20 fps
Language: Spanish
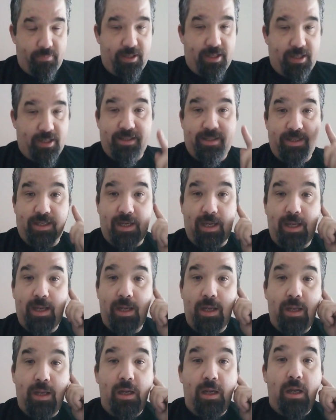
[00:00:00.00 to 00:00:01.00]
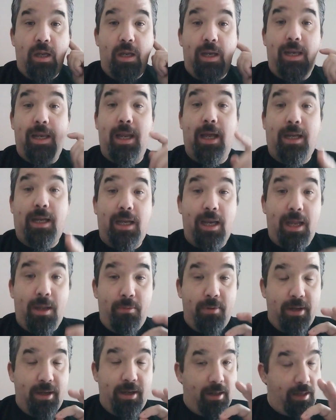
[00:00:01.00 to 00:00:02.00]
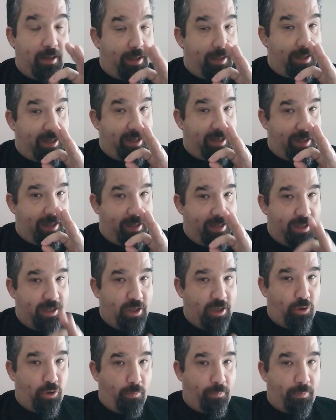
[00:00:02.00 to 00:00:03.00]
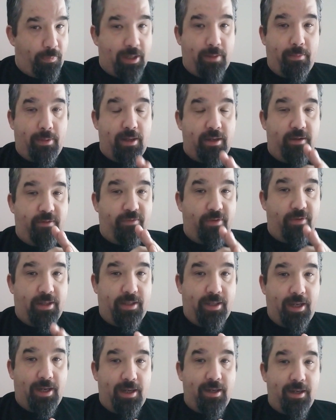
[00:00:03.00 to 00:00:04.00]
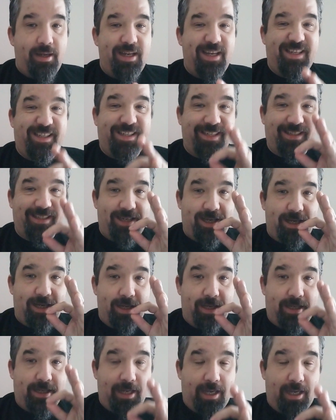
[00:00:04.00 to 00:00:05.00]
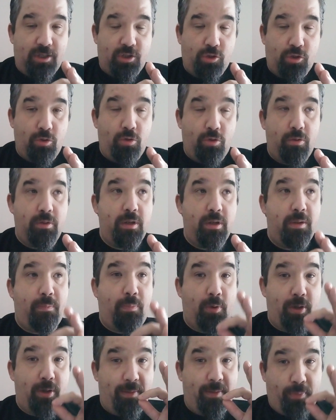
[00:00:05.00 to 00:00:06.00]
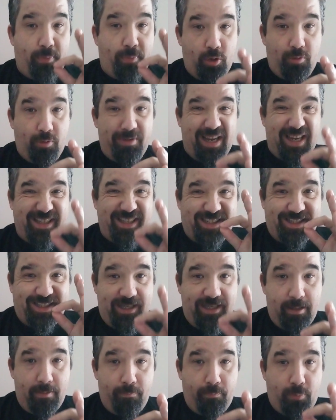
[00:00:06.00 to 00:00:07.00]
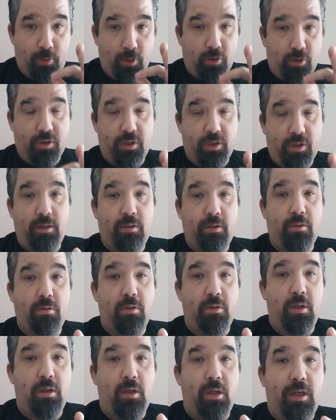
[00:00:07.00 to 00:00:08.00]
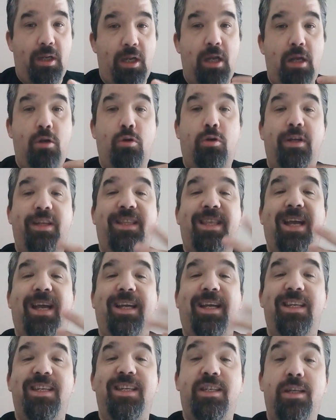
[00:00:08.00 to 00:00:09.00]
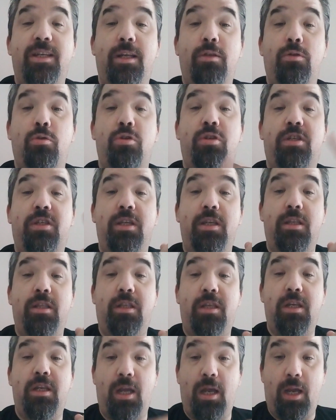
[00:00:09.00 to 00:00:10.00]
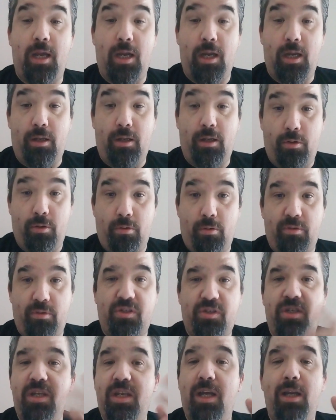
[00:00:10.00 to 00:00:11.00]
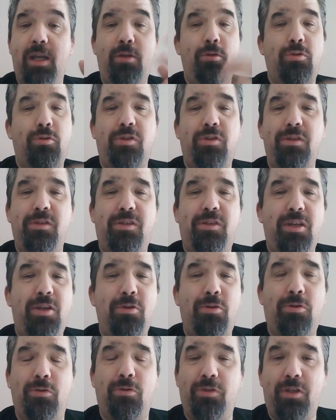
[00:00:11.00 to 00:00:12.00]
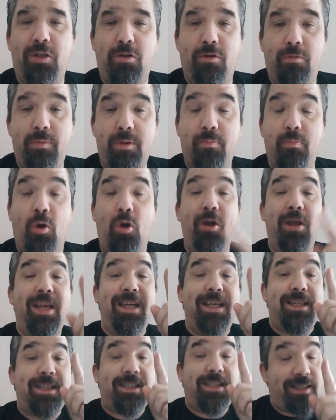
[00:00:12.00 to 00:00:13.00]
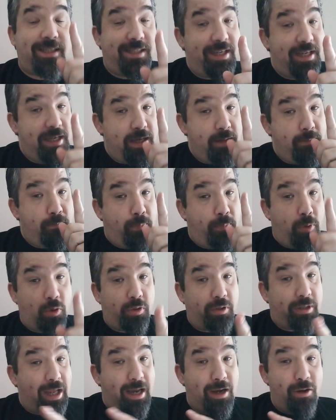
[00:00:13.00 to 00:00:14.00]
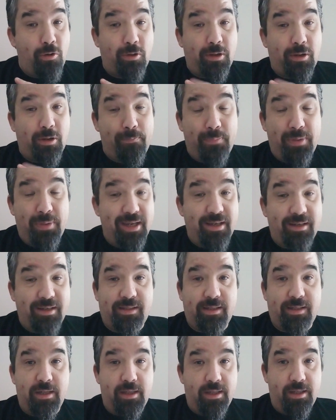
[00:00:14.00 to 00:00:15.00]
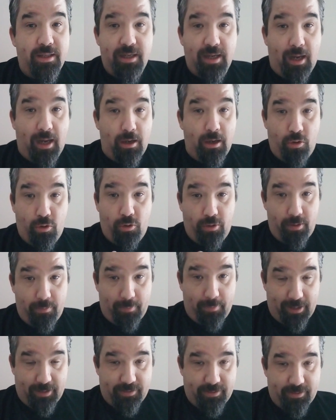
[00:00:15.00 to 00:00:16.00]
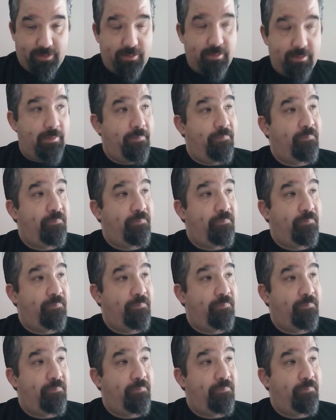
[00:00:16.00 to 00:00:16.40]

Así que la clave en esto para manifestar es hacerle caso y poner por obra 100% en lo que estás creyendo y sintiendo, siendo sincero contigo mismo, sin importar lo que piensen y digan los demás.